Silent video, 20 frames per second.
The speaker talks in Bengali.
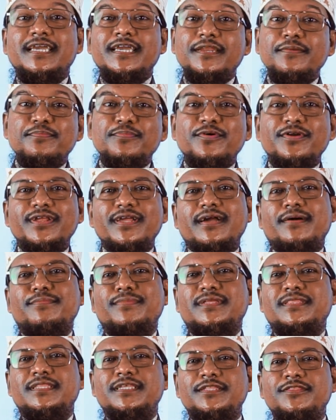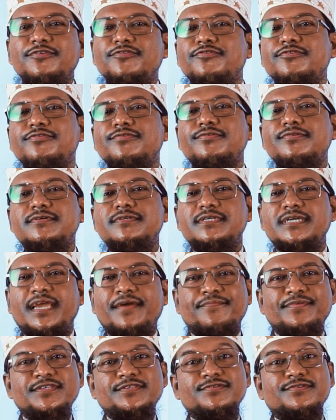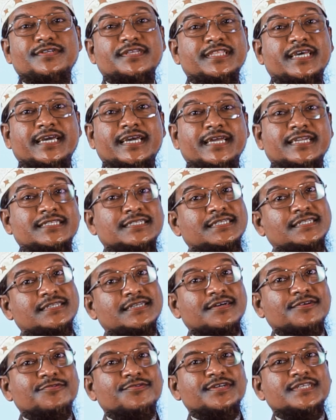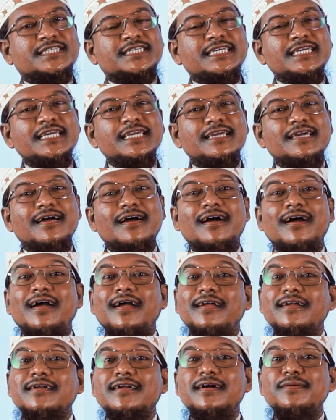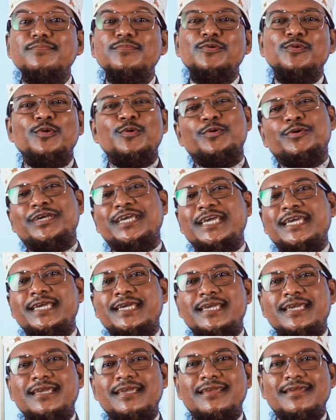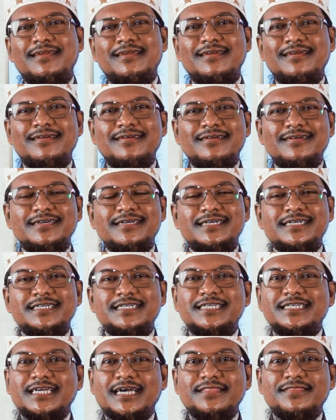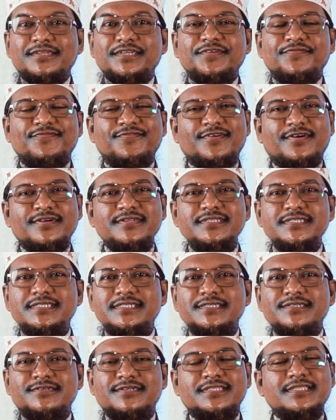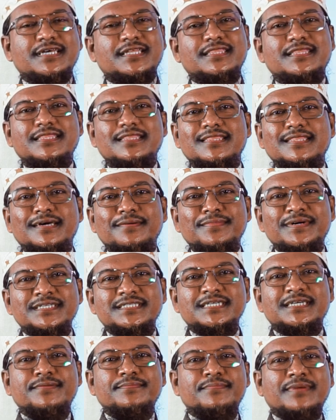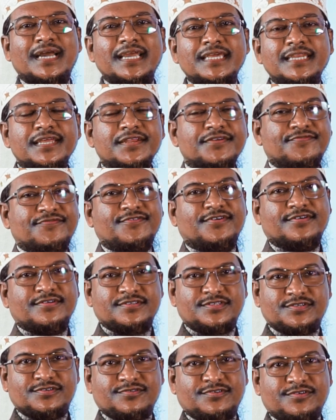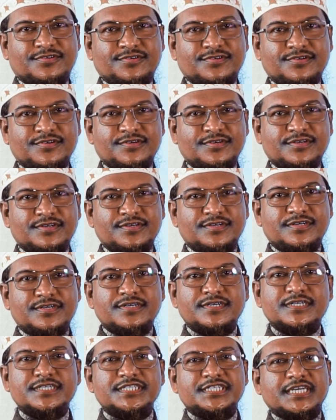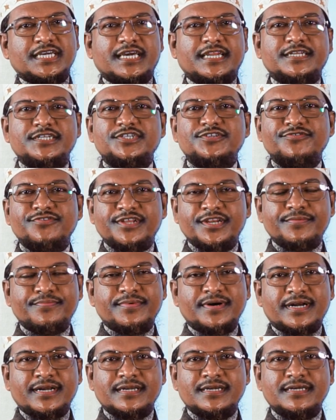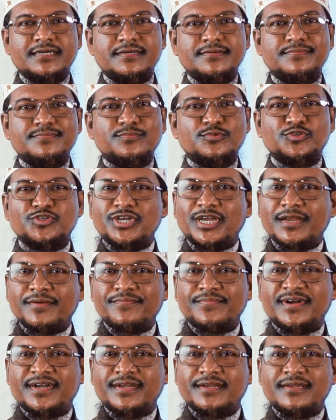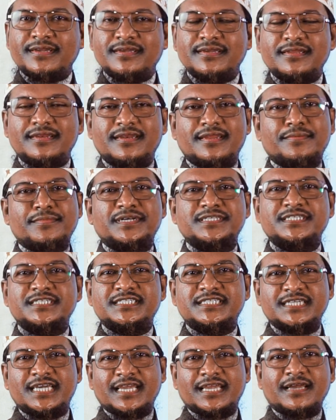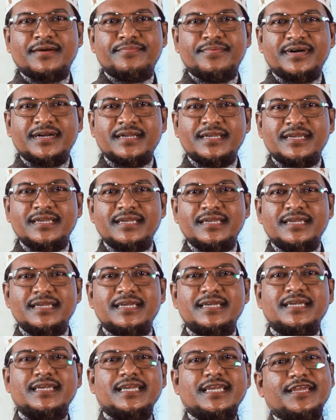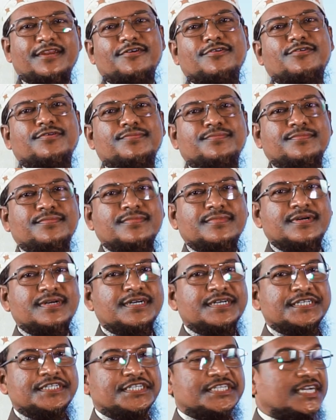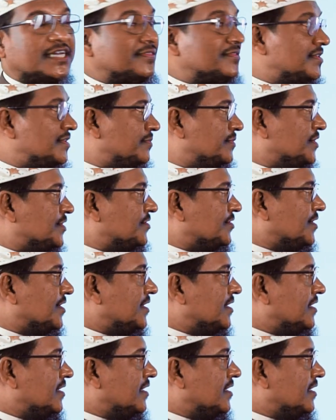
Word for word: এরপরে আমরা দ্বিতীয় এপিসোডে দেখার চেষ্টা করেছি আহকামগুলো কি কি সাতটি ফরজ অর্থাৎ নামাজের বাইরের ফরজগুলো সেখানে শরীর পাক পোশাক পাক নামাজের জায়গা পাক এরকম সাতটি বিষয়